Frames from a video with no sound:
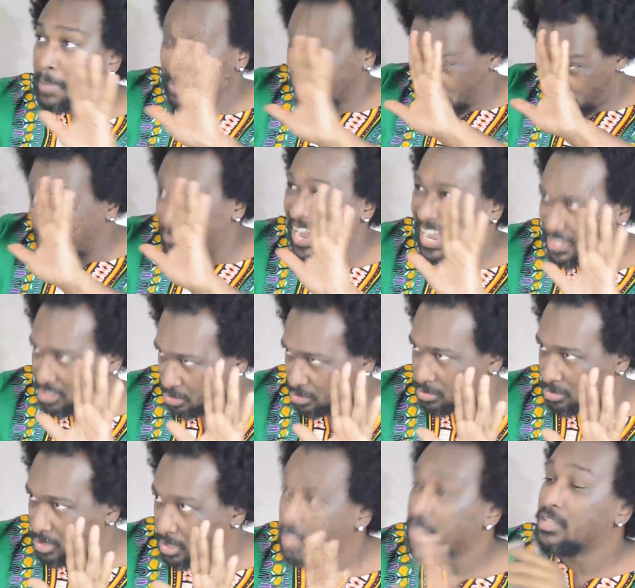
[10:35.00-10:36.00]
É mais
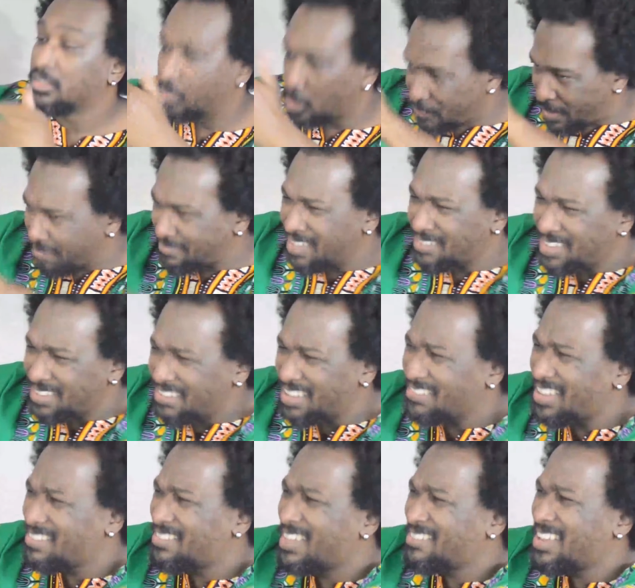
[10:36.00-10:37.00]
fácil. Chá. Então vai, vai, vai, tá vai, bom.
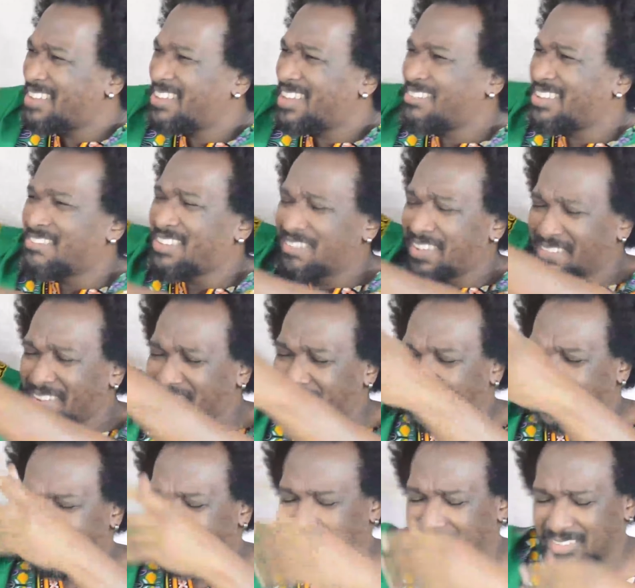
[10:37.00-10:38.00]
vai, vai, vai, vai, vai, vai, vai.
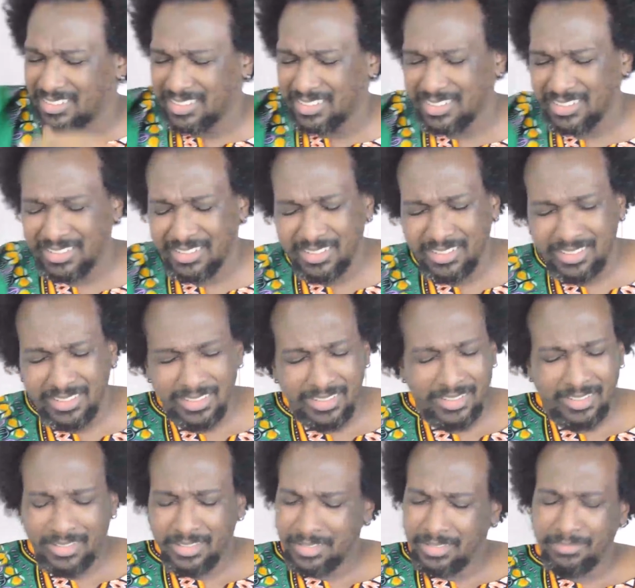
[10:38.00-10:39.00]

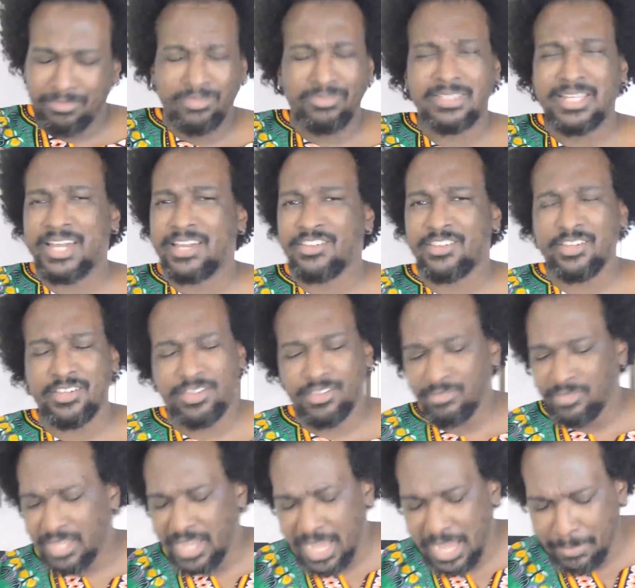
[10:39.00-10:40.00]
Não dá, gente,
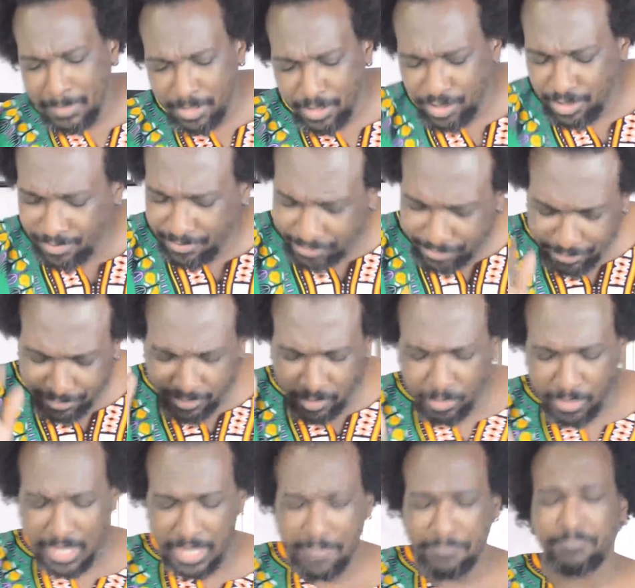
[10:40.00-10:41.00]
não dá, mas
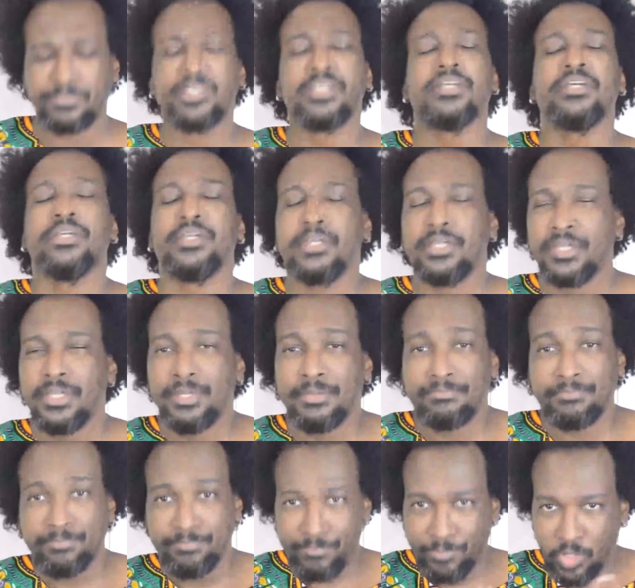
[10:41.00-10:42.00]
vamos lá.
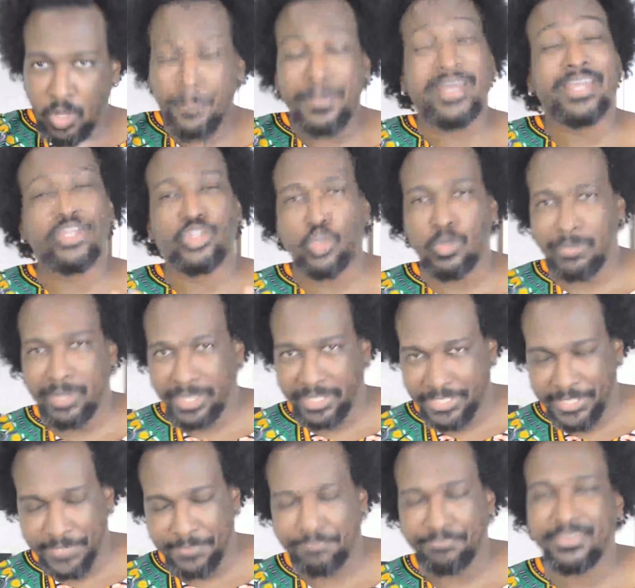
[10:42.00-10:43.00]
Só para retomar
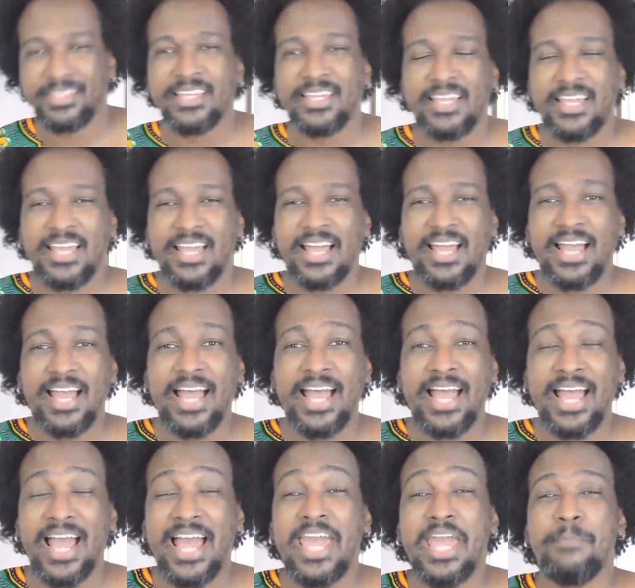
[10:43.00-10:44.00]
aqui,
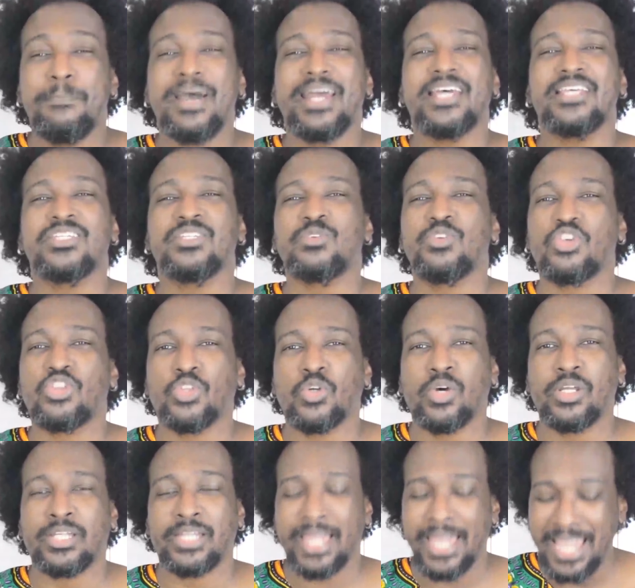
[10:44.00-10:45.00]
a, a, reparação
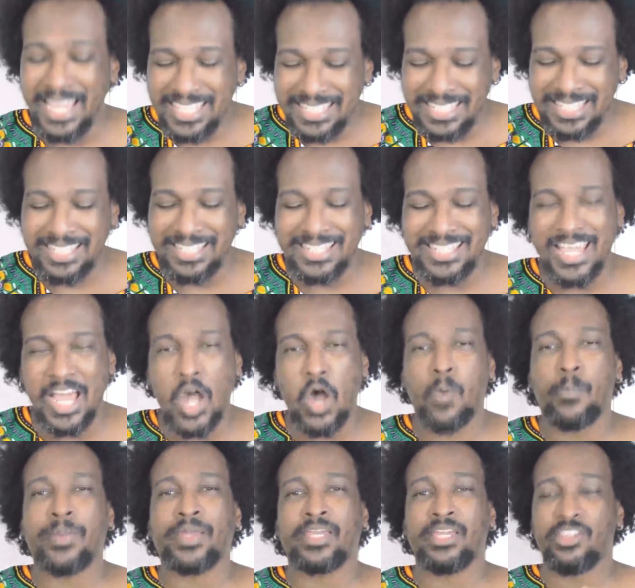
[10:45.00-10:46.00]
histórica é essencial. Com
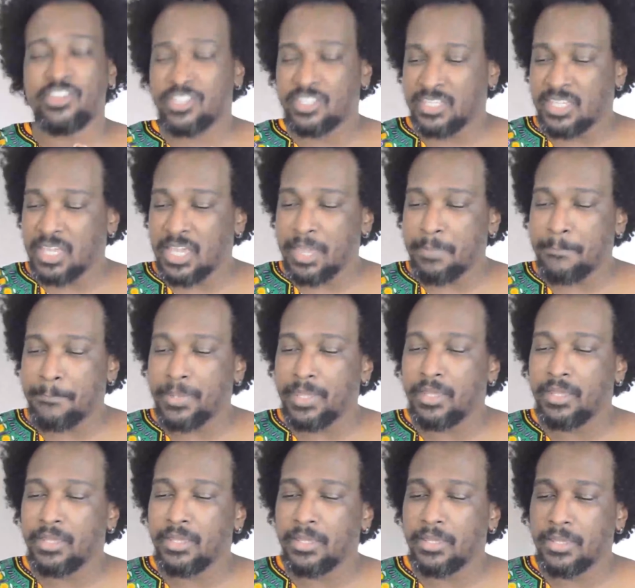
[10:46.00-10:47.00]
licença, senhor. Se
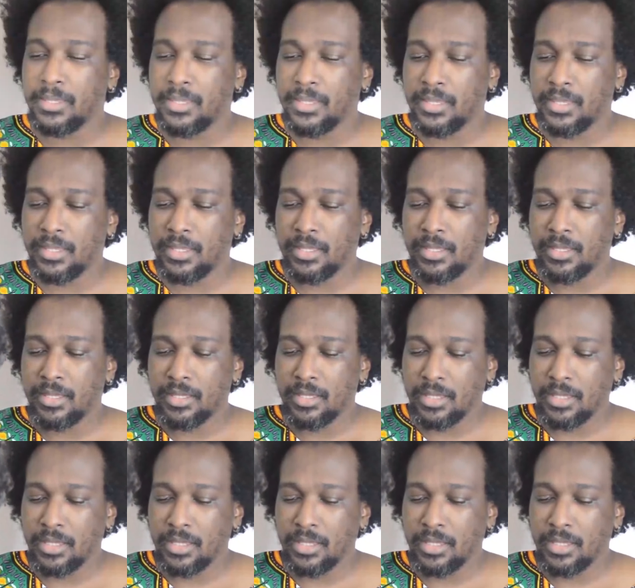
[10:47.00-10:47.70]
Seu chá.